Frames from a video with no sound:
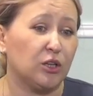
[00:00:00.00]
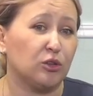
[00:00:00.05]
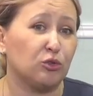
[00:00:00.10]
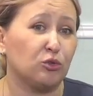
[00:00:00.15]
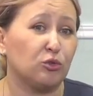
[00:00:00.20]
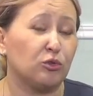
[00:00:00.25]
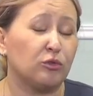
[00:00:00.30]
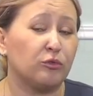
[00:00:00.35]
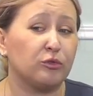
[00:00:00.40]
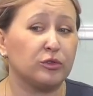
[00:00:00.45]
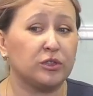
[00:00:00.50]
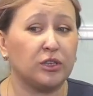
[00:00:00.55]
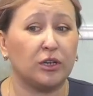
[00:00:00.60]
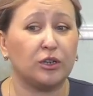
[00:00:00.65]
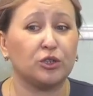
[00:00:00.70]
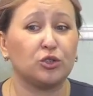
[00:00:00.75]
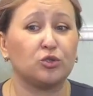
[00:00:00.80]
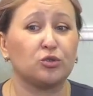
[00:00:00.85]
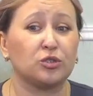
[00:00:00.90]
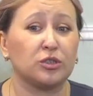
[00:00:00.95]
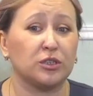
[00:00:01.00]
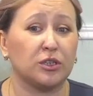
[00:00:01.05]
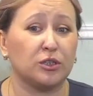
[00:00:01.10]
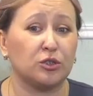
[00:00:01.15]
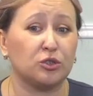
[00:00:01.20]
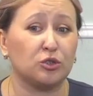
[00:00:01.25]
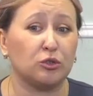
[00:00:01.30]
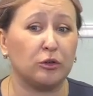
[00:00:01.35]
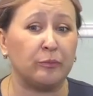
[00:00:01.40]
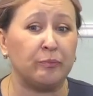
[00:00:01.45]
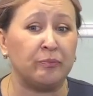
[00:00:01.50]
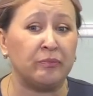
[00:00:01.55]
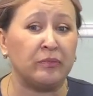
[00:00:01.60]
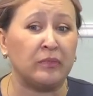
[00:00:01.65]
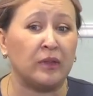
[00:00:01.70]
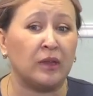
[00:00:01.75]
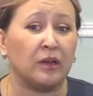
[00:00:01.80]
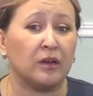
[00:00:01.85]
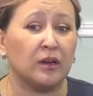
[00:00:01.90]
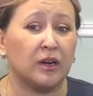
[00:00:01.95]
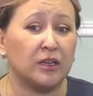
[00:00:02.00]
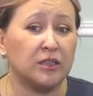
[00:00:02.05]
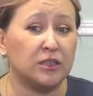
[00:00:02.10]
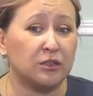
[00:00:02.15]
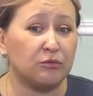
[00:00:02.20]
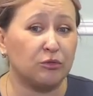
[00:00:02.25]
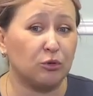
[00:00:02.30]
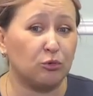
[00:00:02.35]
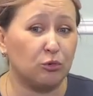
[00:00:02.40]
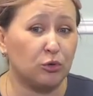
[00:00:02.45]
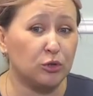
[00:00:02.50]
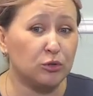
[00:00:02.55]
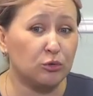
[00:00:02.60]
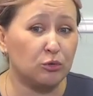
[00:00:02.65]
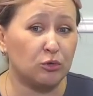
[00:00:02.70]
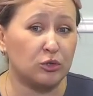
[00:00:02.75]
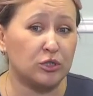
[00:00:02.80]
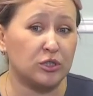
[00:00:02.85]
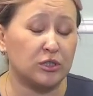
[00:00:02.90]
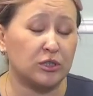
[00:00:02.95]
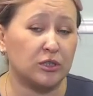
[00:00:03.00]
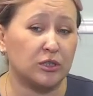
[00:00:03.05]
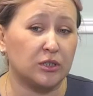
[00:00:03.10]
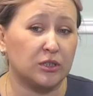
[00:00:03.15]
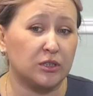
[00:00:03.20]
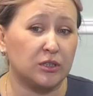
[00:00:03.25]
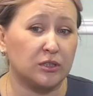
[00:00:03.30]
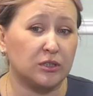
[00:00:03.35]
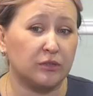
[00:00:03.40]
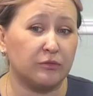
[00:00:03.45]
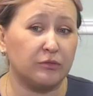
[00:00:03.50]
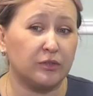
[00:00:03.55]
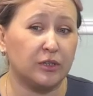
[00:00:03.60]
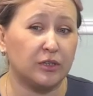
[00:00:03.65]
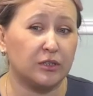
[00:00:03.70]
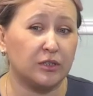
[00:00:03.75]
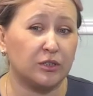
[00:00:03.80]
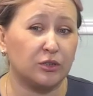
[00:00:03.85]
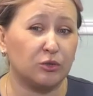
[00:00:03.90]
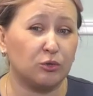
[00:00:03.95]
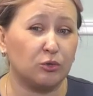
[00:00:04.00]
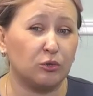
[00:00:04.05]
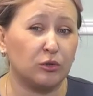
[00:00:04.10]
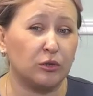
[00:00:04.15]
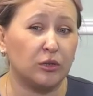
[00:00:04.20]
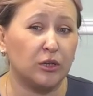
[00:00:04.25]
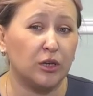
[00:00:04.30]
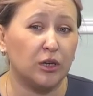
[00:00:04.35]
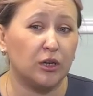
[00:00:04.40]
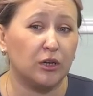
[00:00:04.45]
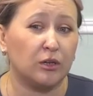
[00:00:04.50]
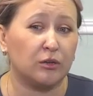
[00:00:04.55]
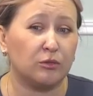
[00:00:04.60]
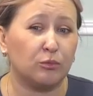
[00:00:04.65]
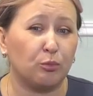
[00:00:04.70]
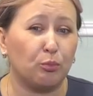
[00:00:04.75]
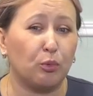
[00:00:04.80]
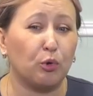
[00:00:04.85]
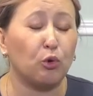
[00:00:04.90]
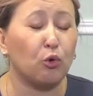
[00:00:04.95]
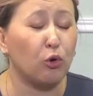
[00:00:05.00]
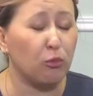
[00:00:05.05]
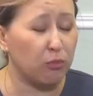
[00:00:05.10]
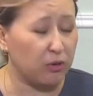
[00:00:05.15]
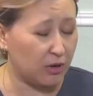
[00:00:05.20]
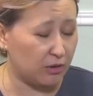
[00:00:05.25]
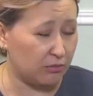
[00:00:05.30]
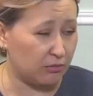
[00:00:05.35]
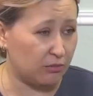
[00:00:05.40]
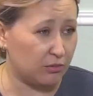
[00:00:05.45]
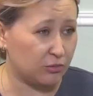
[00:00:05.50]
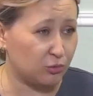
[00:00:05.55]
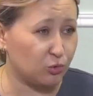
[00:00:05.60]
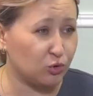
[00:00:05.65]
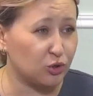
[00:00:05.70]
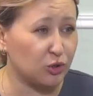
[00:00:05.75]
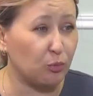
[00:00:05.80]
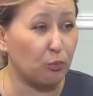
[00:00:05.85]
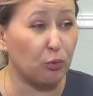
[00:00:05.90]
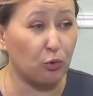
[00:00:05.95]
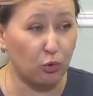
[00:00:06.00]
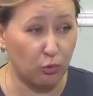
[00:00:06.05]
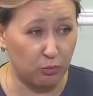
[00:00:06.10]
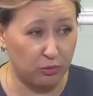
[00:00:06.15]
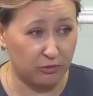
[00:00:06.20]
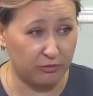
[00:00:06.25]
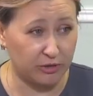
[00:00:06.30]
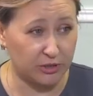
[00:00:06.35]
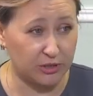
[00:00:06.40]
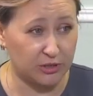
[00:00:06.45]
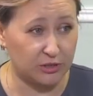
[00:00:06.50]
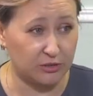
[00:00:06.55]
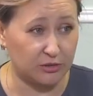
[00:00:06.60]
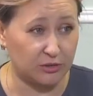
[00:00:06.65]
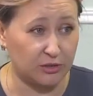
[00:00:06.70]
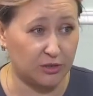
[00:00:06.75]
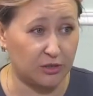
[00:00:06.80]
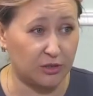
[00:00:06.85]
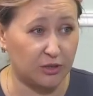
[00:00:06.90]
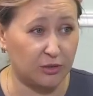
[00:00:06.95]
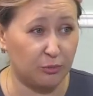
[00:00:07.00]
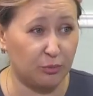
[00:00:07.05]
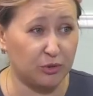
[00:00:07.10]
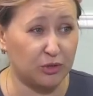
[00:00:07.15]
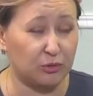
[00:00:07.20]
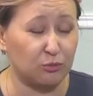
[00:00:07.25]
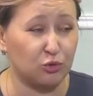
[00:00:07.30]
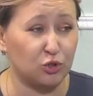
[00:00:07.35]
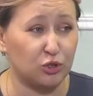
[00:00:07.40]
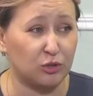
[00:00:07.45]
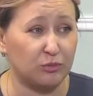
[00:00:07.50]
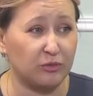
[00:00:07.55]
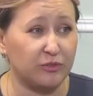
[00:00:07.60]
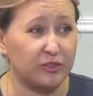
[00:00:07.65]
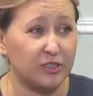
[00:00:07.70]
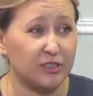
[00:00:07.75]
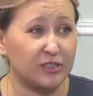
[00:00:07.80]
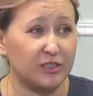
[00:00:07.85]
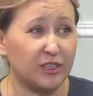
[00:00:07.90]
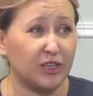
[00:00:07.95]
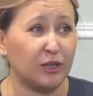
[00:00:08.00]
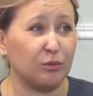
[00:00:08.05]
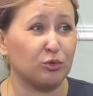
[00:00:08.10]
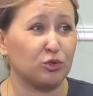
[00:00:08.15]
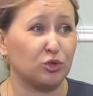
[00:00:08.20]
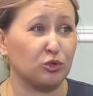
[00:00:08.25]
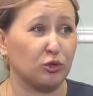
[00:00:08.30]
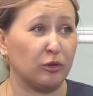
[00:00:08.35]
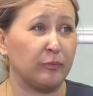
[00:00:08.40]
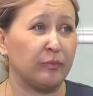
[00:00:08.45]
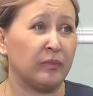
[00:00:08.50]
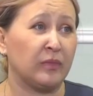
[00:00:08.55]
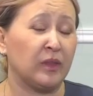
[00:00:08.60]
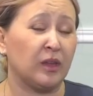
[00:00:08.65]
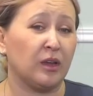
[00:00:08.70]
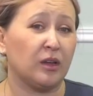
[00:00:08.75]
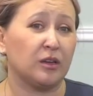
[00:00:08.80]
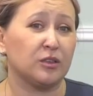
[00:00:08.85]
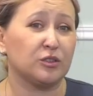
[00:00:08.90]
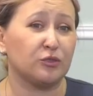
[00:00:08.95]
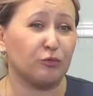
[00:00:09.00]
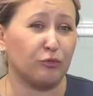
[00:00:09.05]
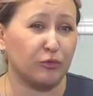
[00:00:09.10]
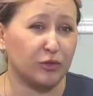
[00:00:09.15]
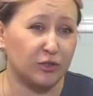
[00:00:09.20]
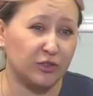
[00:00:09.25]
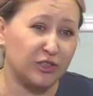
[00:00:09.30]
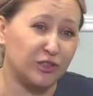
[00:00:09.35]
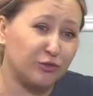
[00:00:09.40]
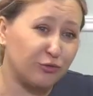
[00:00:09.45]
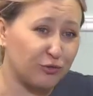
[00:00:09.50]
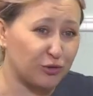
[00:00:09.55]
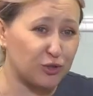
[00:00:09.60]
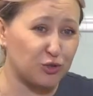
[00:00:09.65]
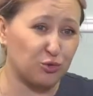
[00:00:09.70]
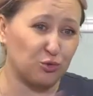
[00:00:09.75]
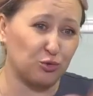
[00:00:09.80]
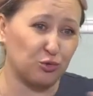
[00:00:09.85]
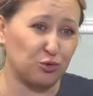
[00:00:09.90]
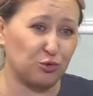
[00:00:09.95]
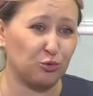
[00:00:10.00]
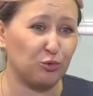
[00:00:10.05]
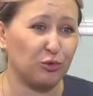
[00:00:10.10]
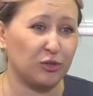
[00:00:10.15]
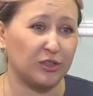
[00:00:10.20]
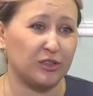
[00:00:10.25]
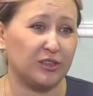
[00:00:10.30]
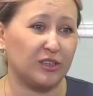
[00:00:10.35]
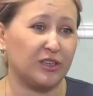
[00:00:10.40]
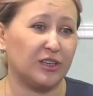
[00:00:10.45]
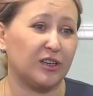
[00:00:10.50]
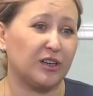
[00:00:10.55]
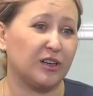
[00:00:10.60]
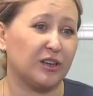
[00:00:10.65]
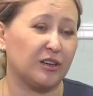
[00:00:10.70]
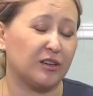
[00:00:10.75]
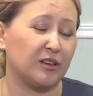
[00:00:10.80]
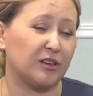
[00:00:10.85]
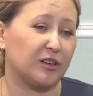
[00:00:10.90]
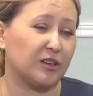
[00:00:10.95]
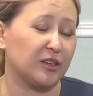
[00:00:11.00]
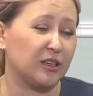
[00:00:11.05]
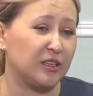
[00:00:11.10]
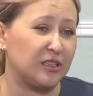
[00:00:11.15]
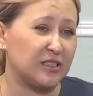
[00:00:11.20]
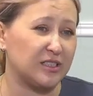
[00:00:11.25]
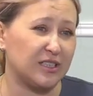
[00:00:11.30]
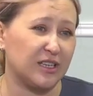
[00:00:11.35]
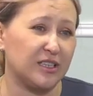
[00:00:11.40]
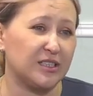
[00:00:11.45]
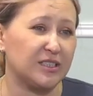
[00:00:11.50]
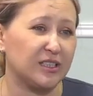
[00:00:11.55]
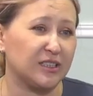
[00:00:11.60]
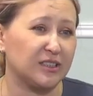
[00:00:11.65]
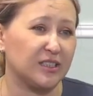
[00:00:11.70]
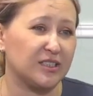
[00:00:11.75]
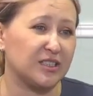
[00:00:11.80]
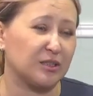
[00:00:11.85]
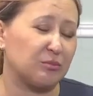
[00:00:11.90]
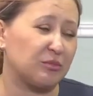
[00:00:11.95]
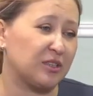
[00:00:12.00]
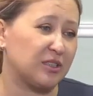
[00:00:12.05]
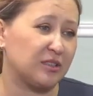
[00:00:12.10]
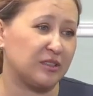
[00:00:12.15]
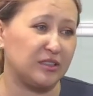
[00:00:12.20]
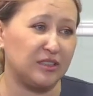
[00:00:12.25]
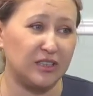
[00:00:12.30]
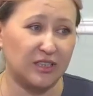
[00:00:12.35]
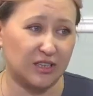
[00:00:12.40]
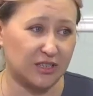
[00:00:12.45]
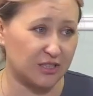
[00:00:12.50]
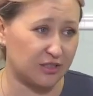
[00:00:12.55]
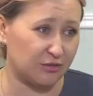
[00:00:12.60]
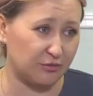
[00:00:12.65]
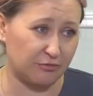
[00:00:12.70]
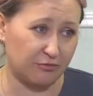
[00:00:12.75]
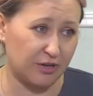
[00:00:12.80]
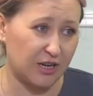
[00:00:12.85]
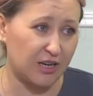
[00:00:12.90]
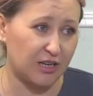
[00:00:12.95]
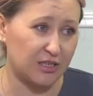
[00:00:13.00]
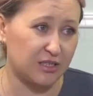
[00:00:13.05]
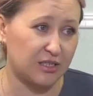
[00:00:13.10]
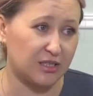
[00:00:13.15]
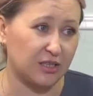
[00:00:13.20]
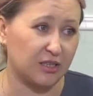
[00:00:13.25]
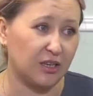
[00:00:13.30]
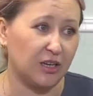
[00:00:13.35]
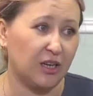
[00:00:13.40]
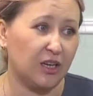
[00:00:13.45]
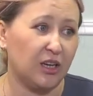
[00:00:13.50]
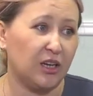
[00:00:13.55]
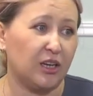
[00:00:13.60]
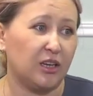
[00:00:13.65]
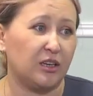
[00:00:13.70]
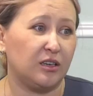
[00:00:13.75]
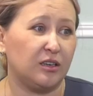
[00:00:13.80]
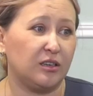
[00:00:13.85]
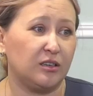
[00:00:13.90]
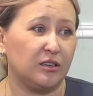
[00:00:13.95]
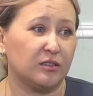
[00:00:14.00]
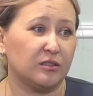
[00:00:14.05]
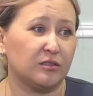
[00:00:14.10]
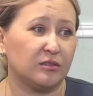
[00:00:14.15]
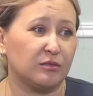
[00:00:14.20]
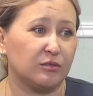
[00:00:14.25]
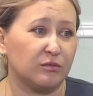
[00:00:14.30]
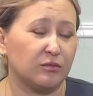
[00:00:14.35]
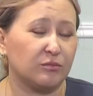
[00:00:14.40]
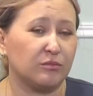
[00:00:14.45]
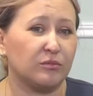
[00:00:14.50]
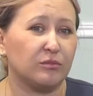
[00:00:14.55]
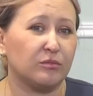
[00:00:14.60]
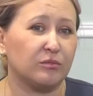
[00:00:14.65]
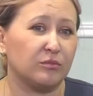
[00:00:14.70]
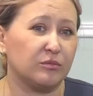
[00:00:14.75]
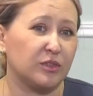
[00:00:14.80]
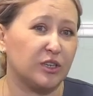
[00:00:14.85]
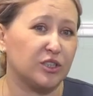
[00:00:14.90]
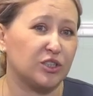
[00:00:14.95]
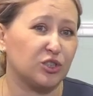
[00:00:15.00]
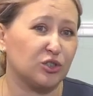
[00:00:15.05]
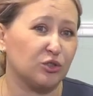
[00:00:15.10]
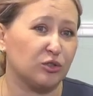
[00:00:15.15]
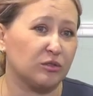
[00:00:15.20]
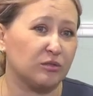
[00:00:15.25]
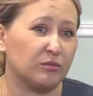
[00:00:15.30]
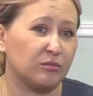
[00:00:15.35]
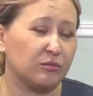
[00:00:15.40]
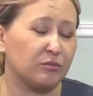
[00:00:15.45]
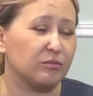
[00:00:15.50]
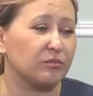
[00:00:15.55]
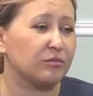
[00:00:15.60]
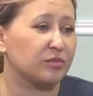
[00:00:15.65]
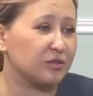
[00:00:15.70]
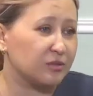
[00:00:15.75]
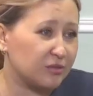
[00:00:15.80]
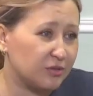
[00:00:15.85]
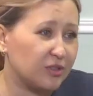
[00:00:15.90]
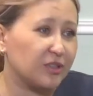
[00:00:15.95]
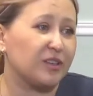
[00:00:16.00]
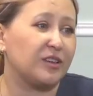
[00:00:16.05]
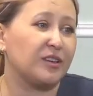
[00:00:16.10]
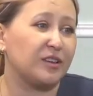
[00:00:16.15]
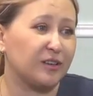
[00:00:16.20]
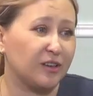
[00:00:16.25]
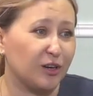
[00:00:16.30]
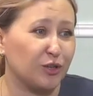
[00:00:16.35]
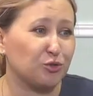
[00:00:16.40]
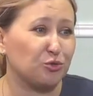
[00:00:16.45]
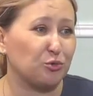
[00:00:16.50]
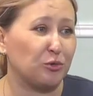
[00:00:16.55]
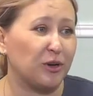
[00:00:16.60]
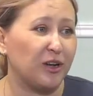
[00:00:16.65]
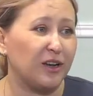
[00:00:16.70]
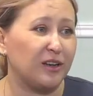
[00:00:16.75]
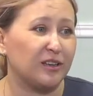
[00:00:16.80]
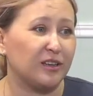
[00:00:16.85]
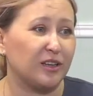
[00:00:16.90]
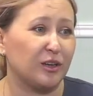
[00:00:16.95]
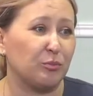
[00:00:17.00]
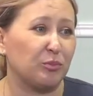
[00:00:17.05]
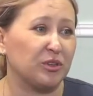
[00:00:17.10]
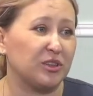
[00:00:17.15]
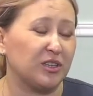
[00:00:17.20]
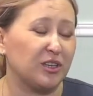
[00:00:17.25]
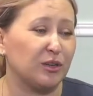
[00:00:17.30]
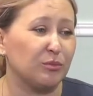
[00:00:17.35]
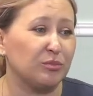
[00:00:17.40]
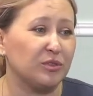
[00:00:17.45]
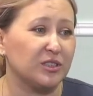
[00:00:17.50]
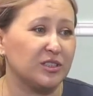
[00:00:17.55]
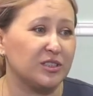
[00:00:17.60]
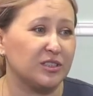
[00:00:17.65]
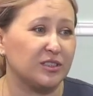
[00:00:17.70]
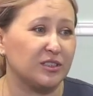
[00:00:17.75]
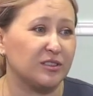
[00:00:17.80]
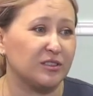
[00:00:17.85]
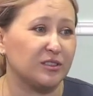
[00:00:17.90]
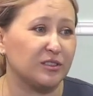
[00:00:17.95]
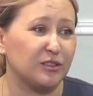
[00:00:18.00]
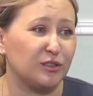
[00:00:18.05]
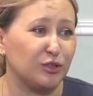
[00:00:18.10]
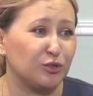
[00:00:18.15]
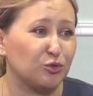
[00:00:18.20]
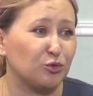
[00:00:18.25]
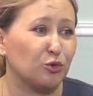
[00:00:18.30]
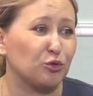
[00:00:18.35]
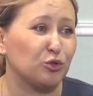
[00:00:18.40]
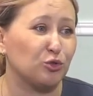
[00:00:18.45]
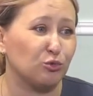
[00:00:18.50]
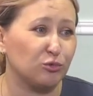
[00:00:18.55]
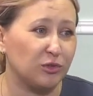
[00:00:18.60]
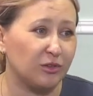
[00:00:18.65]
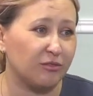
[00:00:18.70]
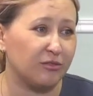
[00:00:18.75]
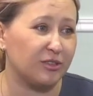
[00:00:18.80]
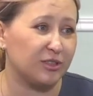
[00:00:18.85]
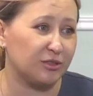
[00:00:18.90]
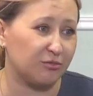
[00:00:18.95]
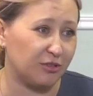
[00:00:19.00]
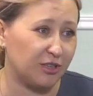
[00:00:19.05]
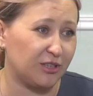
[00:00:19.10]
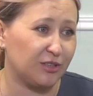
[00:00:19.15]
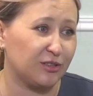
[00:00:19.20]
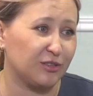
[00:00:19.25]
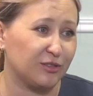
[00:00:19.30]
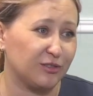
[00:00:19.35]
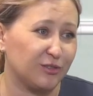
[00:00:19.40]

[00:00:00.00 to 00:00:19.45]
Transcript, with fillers: Но вот я хочу сказать, что Грантовый конкурс – это, наверное, такой э, проба. Нужно пробовать, э, потому что мы все знаем, что инфра инфраструктура, да, организация, она сама не развивается, и наши такие актуальные потребности никто не удовлетворит,